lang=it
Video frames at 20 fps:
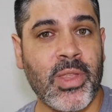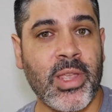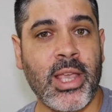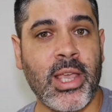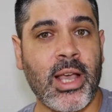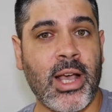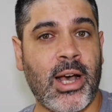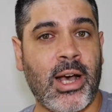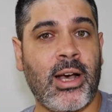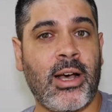
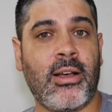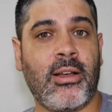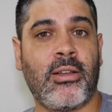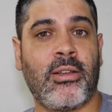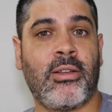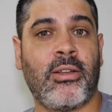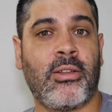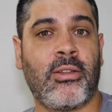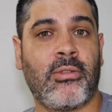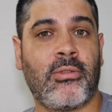e a
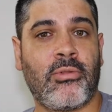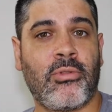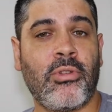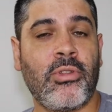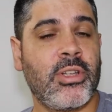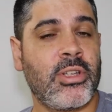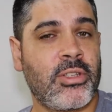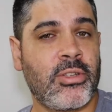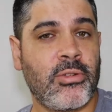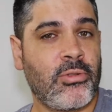eh,
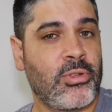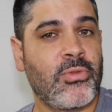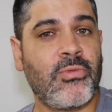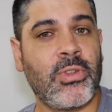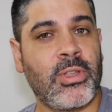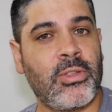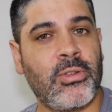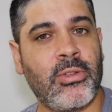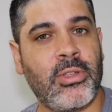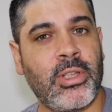togliersi lo
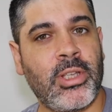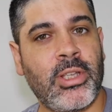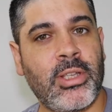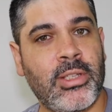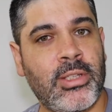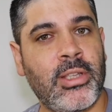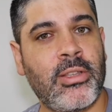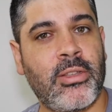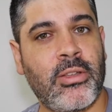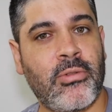spizio di
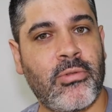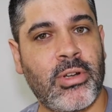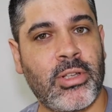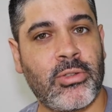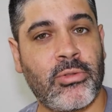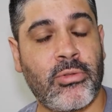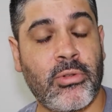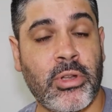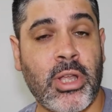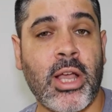sentire una
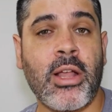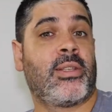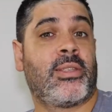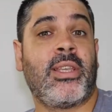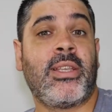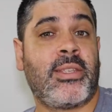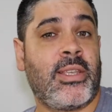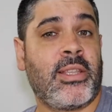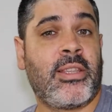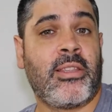storia.
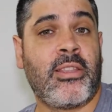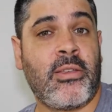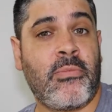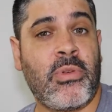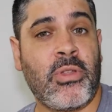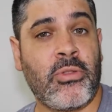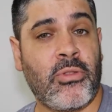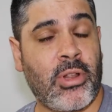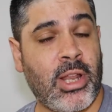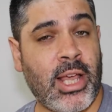Se siete dei
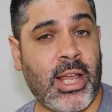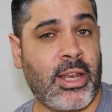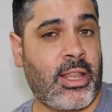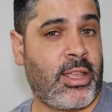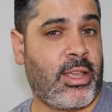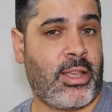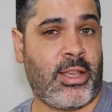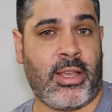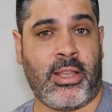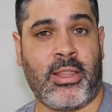
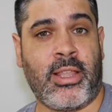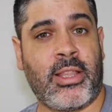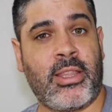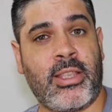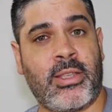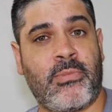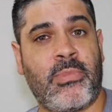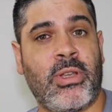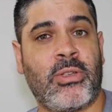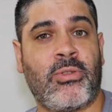pendolari e
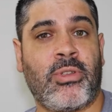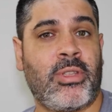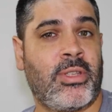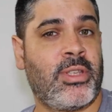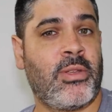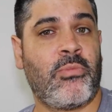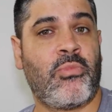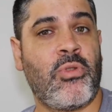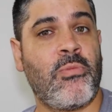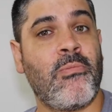andate spesso ad
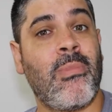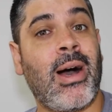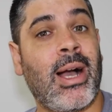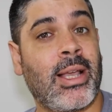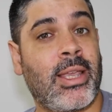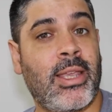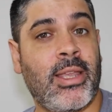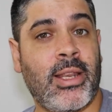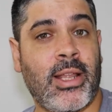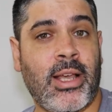esempio in
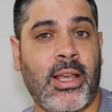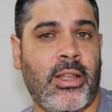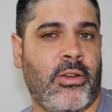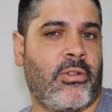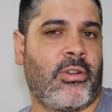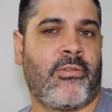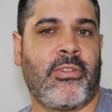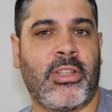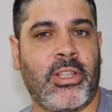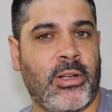macchina e
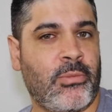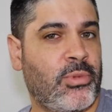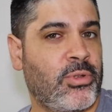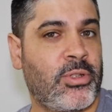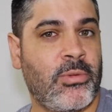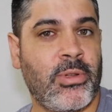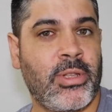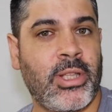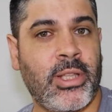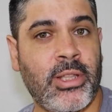non avete la
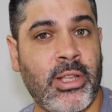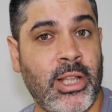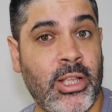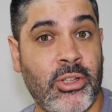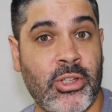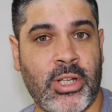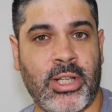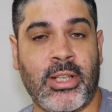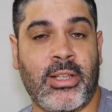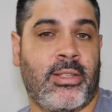possibilità di
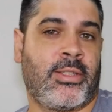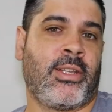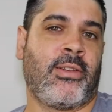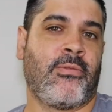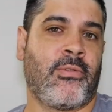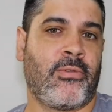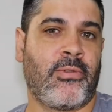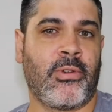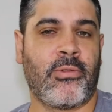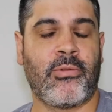leggere
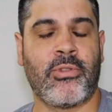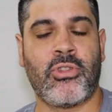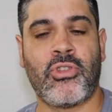salvo fare un